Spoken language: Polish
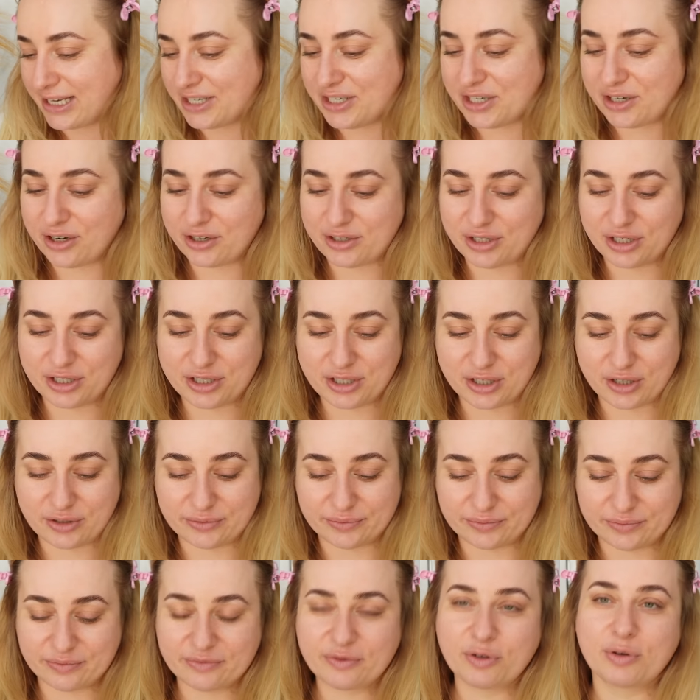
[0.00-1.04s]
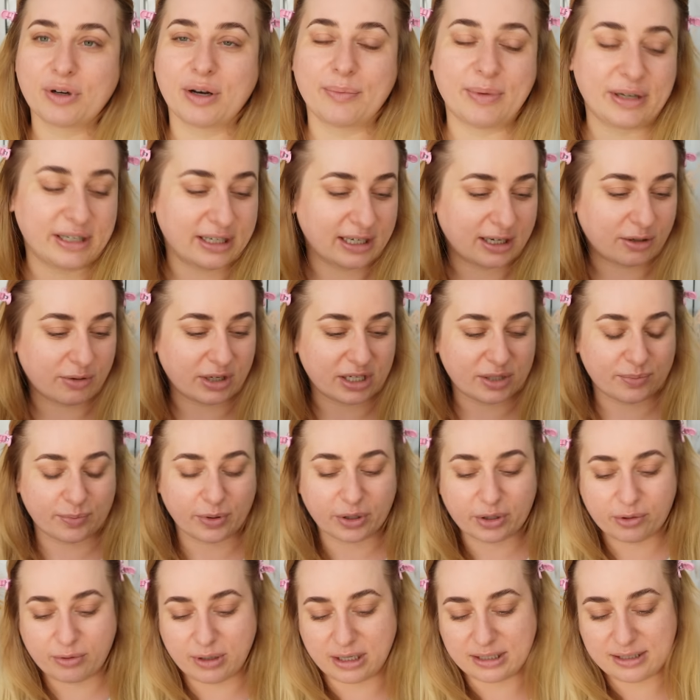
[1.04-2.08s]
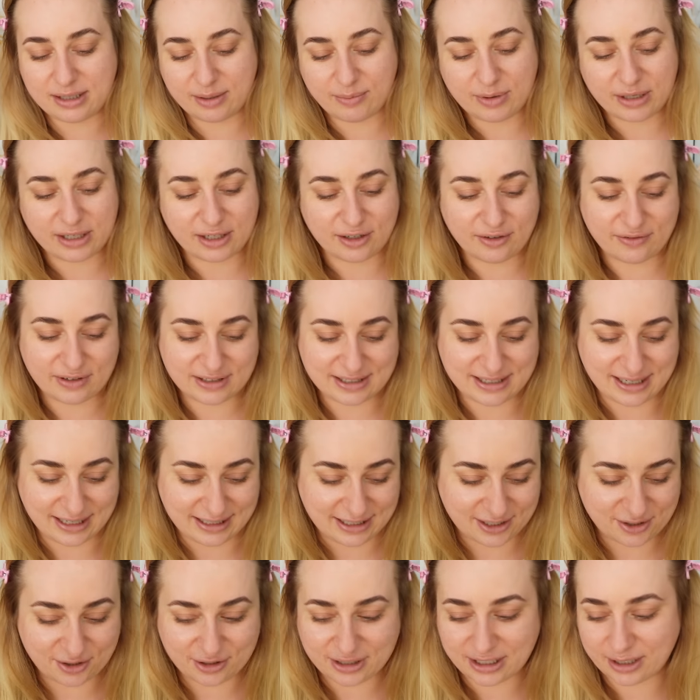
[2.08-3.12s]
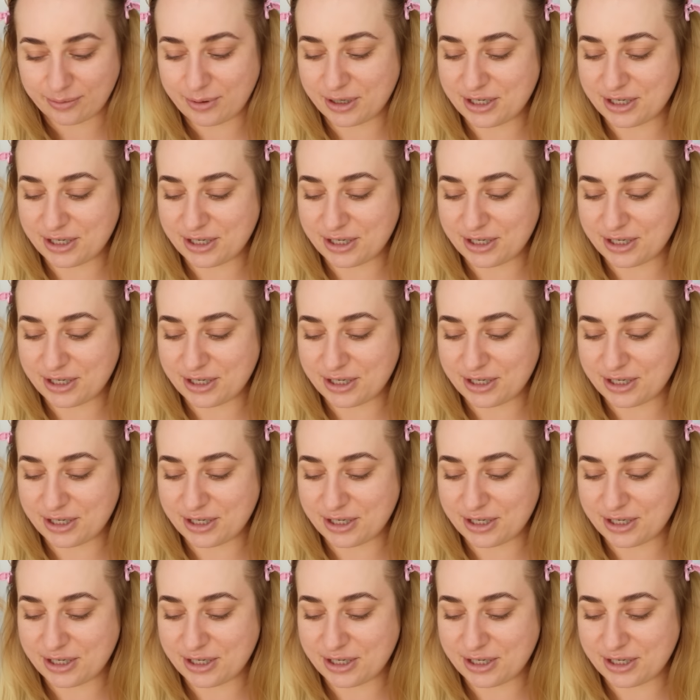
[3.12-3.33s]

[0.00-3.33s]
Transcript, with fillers: Jeśli chodzi jeszcze o, w ogóle będę nakładać podkład i będę do Was gadać, o tak